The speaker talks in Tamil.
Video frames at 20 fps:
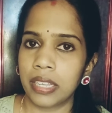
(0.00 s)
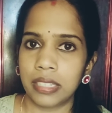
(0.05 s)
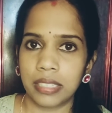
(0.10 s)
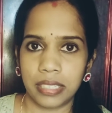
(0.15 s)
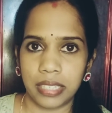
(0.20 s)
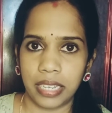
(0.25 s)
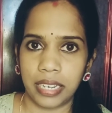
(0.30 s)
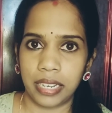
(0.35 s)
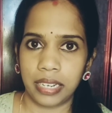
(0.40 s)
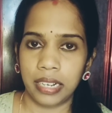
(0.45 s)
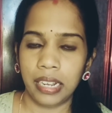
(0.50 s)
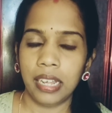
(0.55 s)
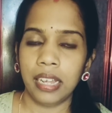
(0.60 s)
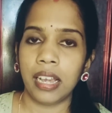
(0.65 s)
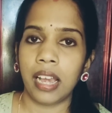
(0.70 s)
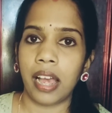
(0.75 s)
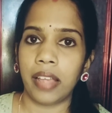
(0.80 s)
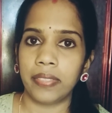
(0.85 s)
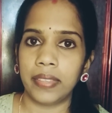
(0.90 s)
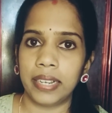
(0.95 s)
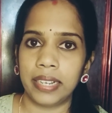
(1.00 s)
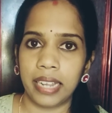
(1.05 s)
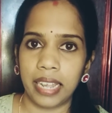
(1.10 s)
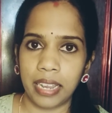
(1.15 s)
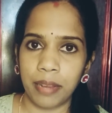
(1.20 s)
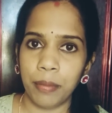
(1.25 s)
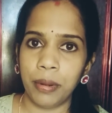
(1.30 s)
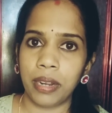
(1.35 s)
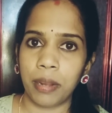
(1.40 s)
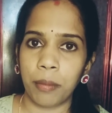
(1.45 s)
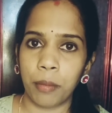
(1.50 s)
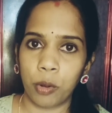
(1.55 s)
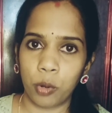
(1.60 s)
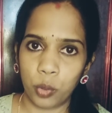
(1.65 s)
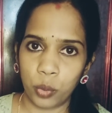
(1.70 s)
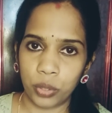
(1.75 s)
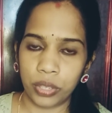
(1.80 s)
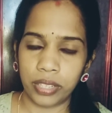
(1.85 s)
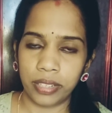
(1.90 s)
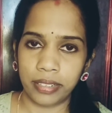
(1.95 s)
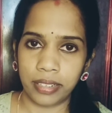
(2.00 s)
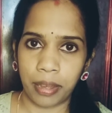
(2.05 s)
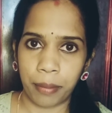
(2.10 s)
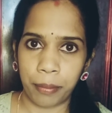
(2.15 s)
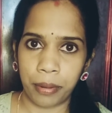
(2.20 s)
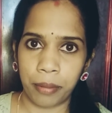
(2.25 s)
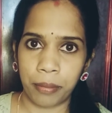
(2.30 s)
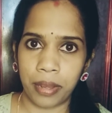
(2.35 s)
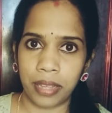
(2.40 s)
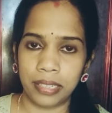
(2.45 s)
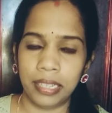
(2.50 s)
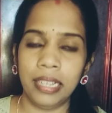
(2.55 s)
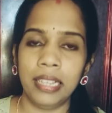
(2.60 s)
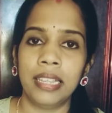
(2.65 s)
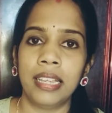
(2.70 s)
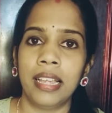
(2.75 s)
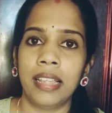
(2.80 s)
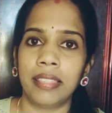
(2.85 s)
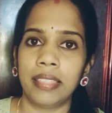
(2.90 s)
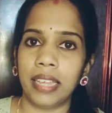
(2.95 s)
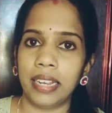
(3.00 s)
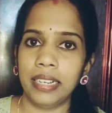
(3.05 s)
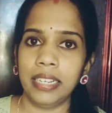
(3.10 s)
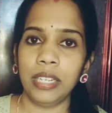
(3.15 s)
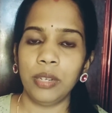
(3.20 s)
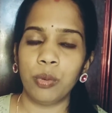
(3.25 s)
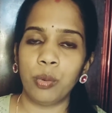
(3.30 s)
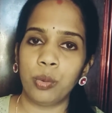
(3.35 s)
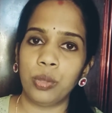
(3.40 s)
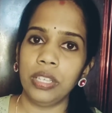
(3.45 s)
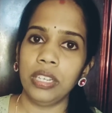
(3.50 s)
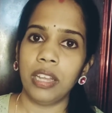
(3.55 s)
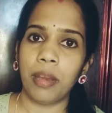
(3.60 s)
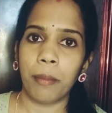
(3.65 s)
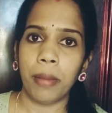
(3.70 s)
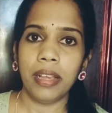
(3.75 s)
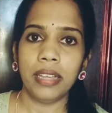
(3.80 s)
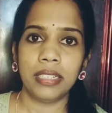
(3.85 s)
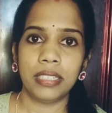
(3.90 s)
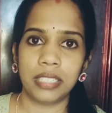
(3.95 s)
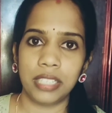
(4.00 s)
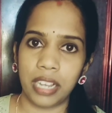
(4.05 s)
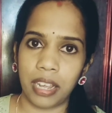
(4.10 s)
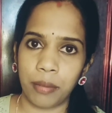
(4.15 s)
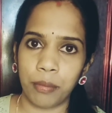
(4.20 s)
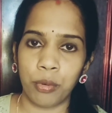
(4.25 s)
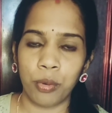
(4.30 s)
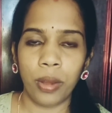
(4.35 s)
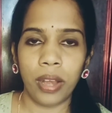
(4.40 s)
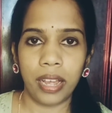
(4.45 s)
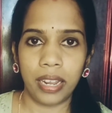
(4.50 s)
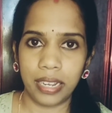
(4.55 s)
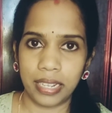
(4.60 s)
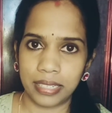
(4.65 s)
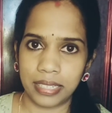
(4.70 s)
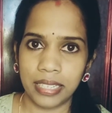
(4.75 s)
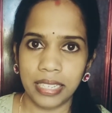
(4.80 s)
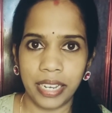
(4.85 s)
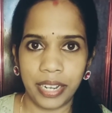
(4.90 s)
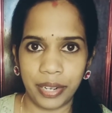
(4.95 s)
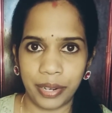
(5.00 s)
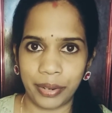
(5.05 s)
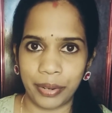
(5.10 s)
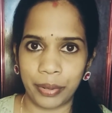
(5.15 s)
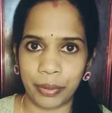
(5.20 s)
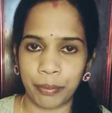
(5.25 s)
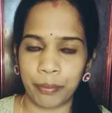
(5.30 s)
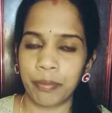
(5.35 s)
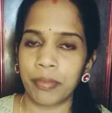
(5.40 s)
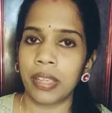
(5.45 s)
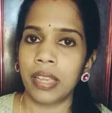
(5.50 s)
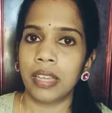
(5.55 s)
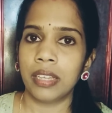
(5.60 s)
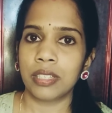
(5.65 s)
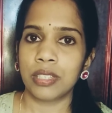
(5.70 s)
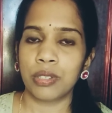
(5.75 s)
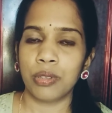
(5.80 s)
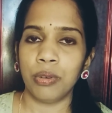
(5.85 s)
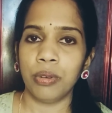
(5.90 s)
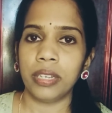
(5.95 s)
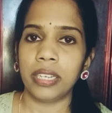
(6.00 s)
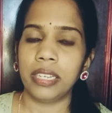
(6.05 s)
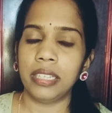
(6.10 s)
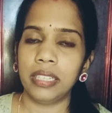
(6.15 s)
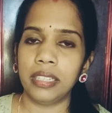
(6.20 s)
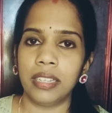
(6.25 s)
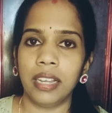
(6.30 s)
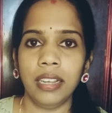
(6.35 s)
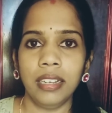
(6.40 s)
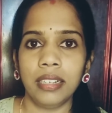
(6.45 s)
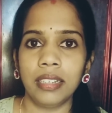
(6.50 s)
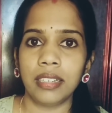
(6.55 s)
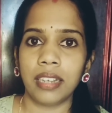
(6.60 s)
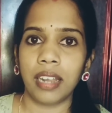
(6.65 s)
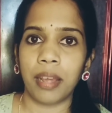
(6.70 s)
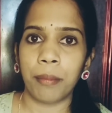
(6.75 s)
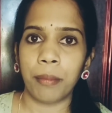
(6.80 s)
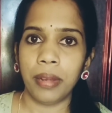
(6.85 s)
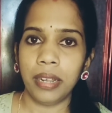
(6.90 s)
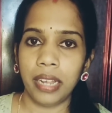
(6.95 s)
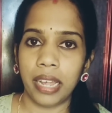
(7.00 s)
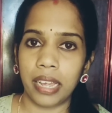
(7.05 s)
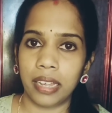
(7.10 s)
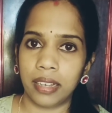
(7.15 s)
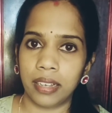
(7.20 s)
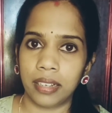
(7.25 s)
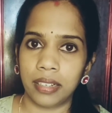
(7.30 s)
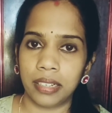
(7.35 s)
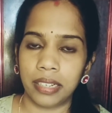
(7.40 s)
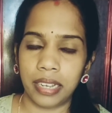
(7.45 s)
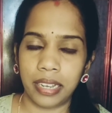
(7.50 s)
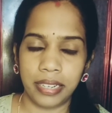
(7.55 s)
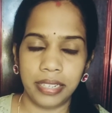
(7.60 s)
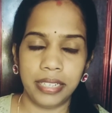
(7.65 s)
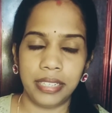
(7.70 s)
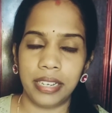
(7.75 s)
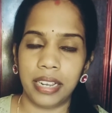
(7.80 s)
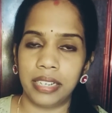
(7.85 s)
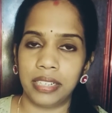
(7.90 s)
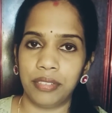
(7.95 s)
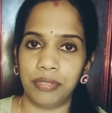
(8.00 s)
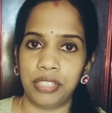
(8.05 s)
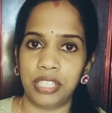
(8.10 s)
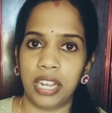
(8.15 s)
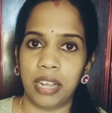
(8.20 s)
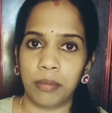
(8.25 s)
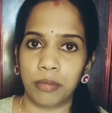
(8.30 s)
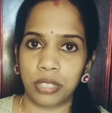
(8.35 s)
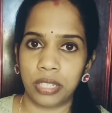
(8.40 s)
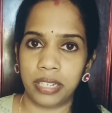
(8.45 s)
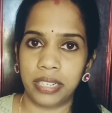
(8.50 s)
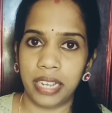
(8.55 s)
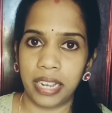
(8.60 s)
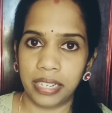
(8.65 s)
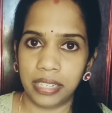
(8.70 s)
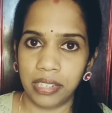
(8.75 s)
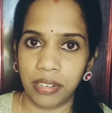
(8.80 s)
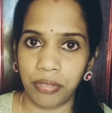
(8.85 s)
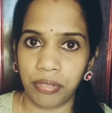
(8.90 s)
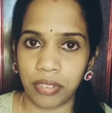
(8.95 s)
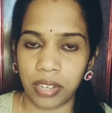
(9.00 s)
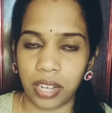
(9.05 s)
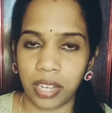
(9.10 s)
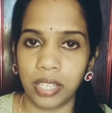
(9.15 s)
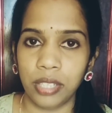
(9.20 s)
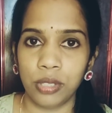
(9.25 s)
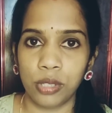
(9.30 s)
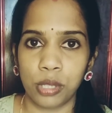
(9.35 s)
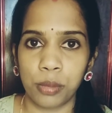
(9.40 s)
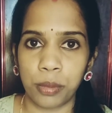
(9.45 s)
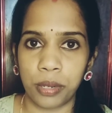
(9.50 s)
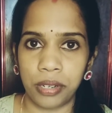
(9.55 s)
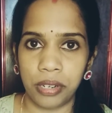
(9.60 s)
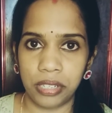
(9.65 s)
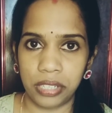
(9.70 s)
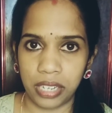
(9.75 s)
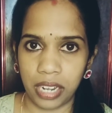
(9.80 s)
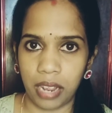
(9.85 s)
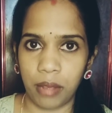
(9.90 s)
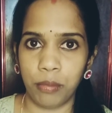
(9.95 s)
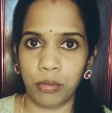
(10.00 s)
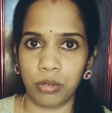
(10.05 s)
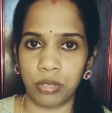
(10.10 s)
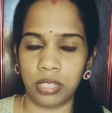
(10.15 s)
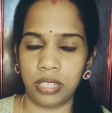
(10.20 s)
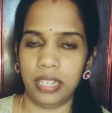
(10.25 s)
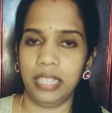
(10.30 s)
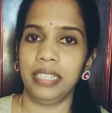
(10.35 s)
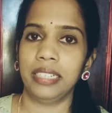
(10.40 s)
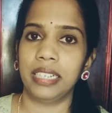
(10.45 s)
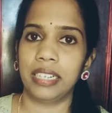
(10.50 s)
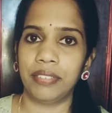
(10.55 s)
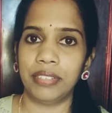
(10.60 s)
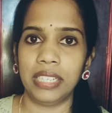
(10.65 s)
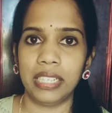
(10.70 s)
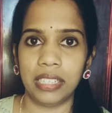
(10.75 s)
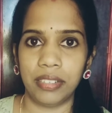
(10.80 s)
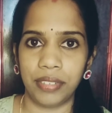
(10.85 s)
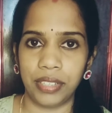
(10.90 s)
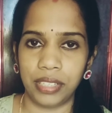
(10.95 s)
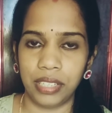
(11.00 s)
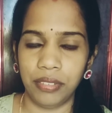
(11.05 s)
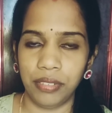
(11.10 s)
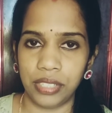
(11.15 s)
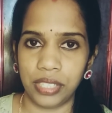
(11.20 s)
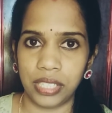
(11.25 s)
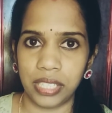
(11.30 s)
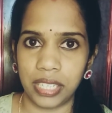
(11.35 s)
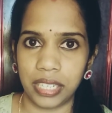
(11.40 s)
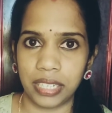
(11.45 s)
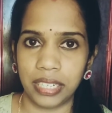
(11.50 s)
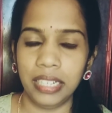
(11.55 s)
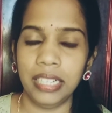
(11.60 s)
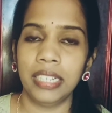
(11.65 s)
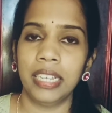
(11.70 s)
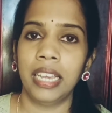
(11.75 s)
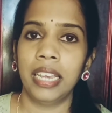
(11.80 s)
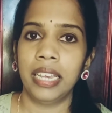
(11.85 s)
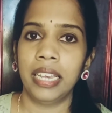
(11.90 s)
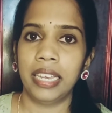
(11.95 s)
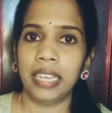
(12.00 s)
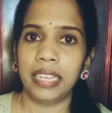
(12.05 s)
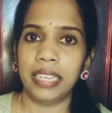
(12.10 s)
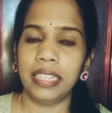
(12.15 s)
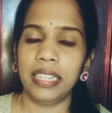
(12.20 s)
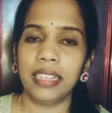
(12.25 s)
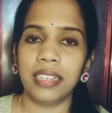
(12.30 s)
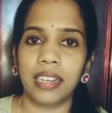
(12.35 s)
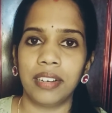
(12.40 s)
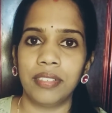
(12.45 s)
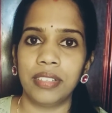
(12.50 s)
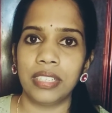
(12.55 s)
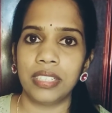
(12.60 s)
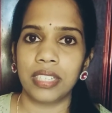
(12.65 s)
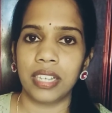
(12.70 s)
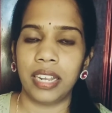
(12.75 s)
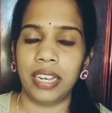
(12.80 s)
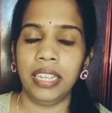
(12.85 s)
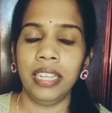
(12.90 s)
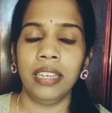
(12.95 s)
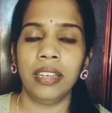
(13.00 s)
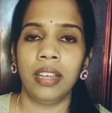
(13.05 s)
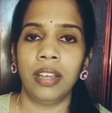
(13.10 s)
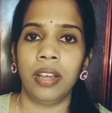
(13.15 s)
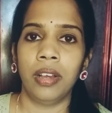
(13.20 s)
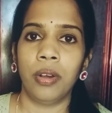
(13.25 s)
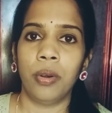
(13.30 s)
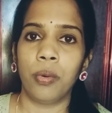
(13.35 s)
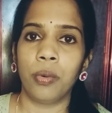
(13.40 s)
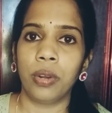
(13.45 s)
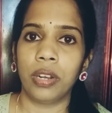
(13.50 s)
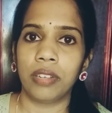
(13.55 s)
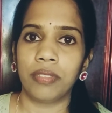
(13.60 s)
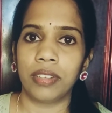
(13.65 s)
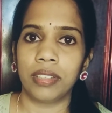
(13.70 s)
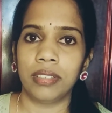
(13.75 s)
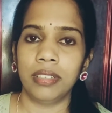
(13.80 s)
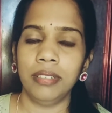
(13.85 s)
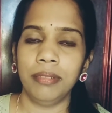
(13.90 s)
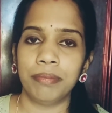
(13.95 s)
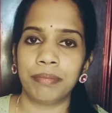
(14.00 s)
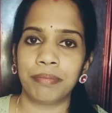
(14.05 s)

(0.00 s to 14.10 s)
சரிங்களா அந்த டைமை நம்ம கொடுத்ததுக்கு அப்புறமா தான் தண்ணி ஊற்றி நம்ம ஷாம்புவை அலாசி எடுக்கணும் ஸோ இதுதான் நம்ம ஆன்டி டேண்ட்ரஃப் ஷாம்புஸில் டேண்ட்ரஃப்காக யூஸ் பண்ணுற ஷாம்பூஸில் கவனிக்க வேண்டிய விஷயங்கள் இதை கவனித்தாலே உங்களுக்கு வந்து